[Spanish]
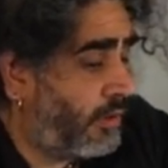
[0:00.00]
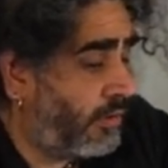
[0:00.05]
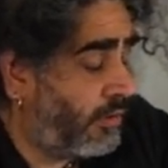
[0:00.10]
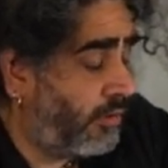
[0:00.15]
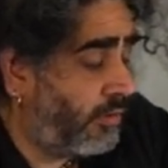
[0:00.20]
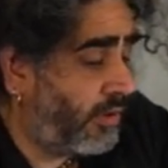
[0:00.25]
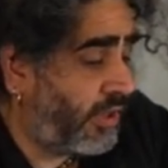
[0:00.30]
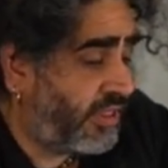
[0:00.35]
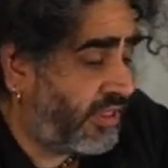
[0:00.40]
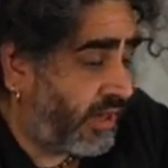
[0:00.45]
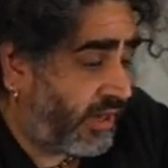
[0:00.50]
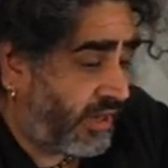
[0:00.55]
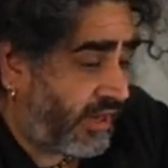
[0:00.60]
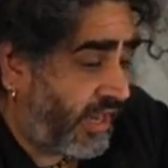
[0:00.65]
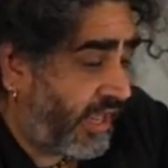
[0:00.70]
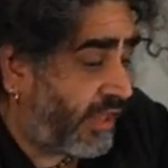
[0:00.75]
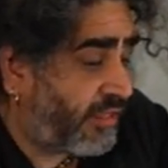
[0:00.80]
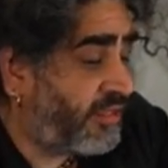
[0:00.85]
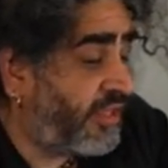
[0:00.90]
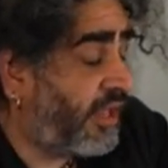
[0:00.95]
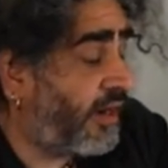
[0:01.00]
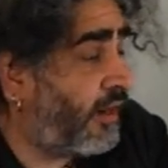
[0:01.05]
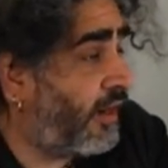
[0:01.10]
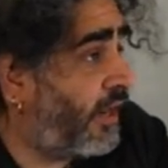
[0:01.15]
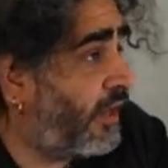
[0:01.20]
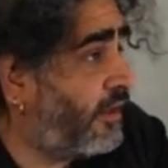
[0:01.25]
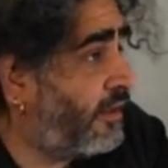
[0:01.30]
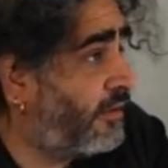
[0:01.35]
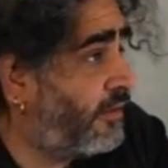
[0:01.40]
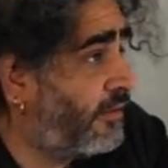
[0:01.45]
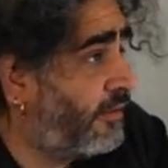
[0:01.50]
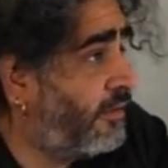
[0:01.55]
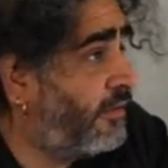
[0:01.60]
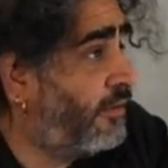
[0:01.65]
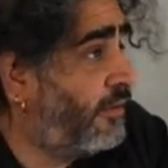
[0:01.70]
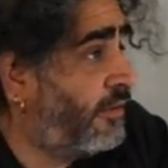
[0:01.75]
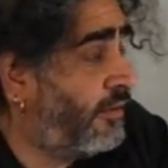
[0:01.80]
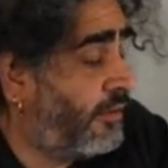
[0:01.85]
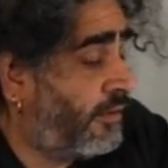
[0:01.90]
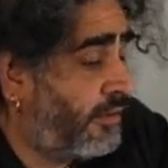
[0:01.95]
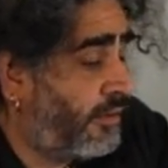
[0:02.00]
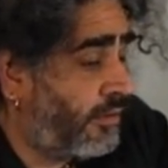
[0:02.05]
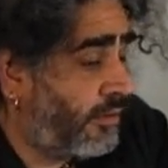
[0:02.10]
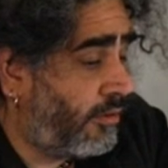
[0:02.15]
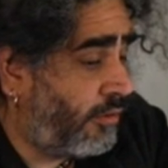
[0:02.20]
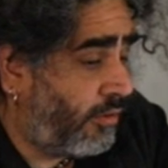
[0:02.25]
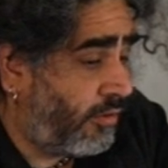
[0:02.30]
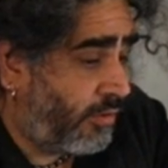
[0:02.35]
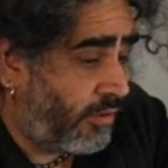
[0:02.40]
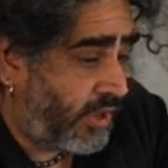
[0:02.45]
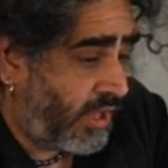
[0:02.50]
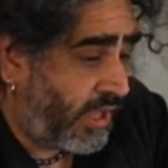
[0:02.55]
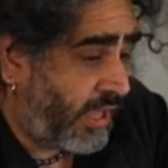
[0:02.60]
¿no? Es decir, rehacerla, ¿no?